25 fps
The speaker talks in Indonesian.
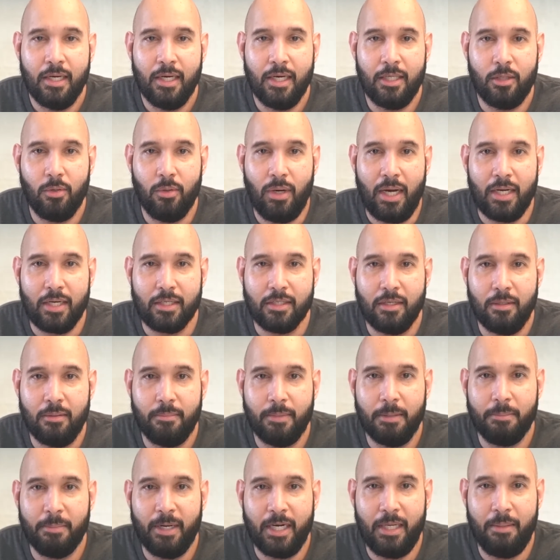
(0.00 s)
itu Arsenal
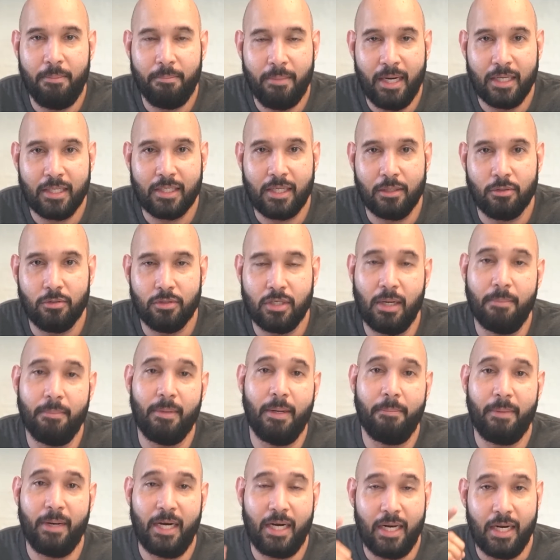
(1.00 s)
bermain imbang satu
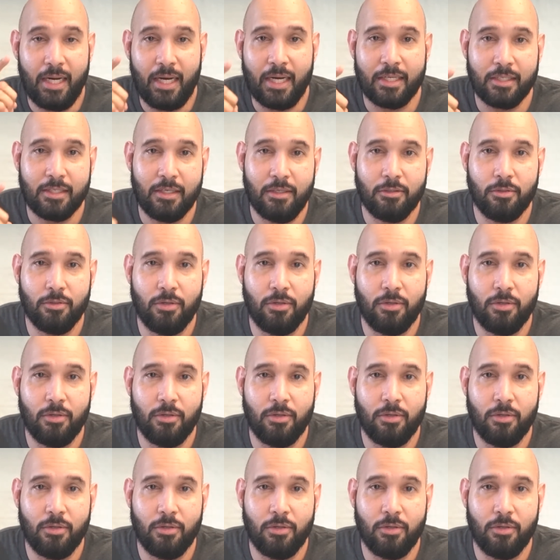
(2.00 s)
sama padahal Arsenal